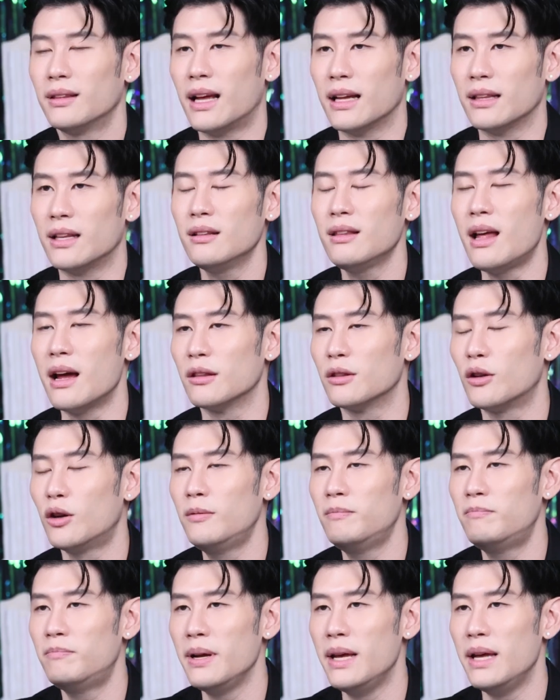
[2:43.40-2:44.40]
แต่ตั้งแต่ต้
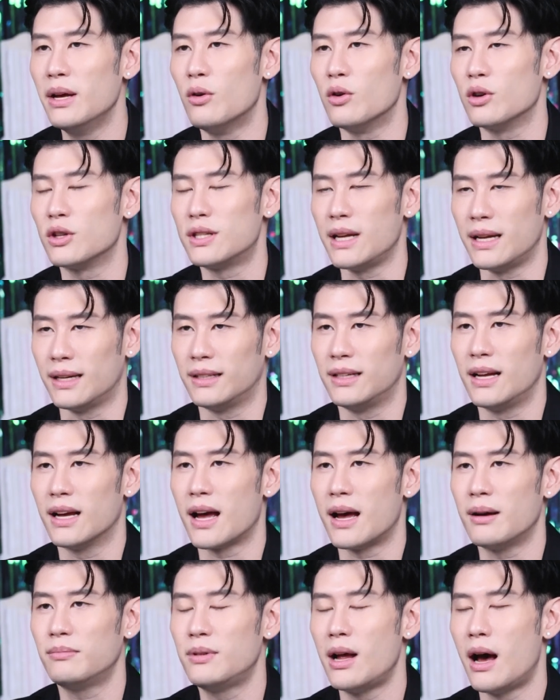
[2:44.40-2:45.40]
นปี67
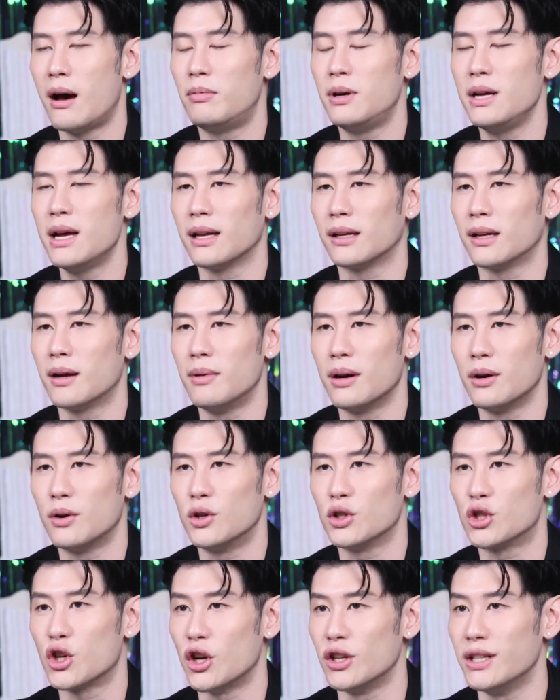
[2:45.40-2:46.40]
นะครับดาวพฤหัสกำลังโค
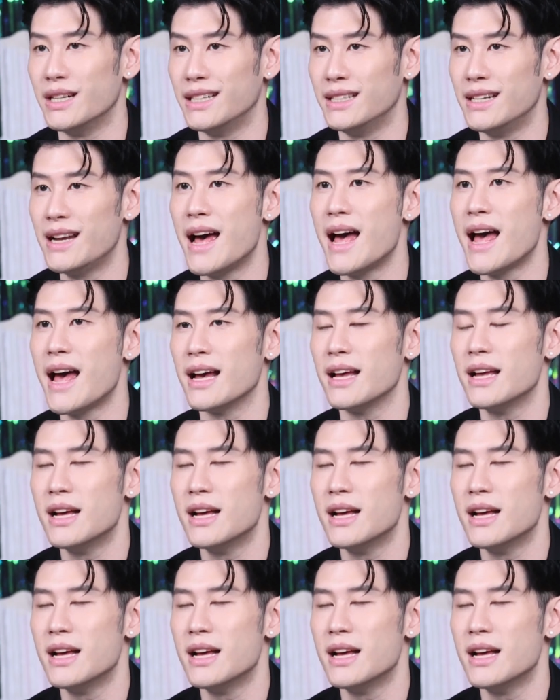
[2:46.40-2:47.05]
จรเดินหน้า